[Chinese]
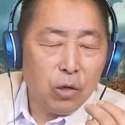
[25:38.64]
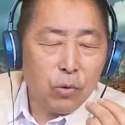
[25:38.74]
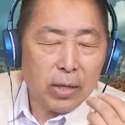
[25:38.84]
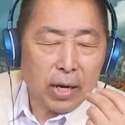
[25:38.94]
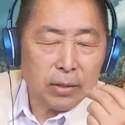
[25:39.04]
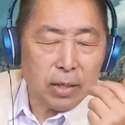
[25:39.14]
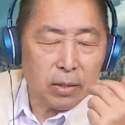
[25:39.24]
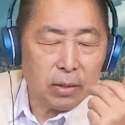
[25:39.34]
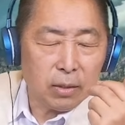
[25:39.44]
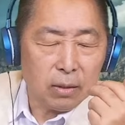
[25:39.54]
因为他这
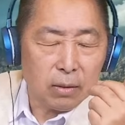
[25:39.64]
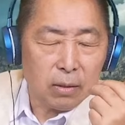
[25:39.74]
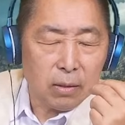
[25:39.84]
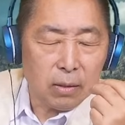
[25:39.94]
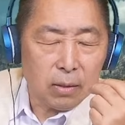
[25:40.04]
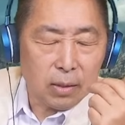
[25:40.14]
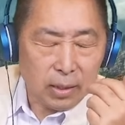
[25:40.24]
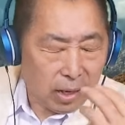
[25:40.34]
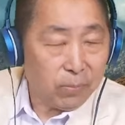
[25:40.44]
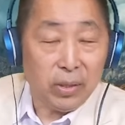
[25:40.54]
一次
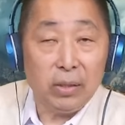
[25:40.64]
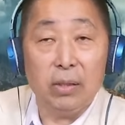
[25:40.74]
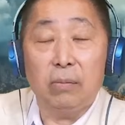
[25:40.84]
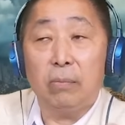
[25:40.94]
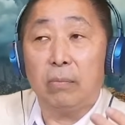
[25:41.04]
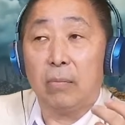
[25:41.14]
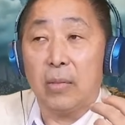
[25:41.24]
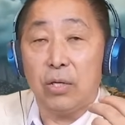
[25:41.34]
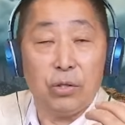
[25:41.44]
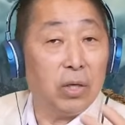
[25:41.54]
点名的
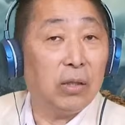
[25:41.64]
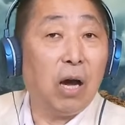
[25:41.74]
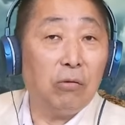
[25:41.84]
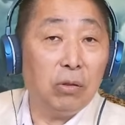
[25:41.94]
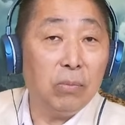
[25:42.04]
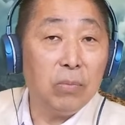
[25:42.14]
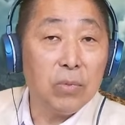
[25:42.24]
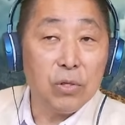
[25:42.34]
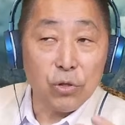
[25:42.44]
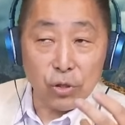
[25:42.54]
惹到的
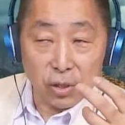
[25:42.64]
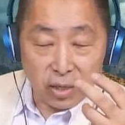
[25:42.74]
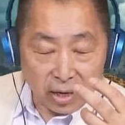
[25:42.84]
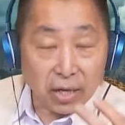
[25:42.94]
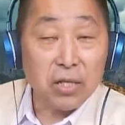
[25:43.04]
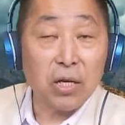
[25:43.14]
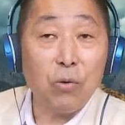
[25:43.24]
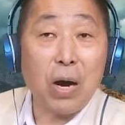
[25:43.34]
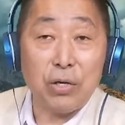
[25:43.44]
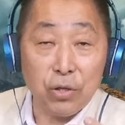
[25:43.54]
是黑
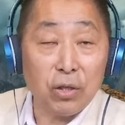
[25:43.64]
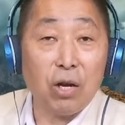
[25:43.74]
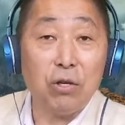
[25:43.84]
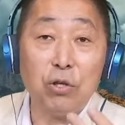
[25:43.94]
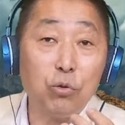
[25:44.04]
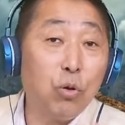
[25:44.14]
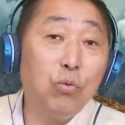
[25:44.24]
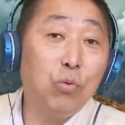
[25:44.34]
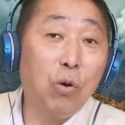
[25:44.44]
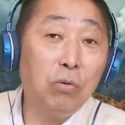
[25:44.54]
神话，惹到的是孙
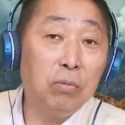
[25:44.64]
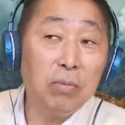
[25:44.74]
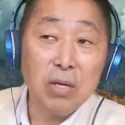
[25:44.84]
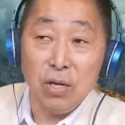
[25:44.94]
悟空。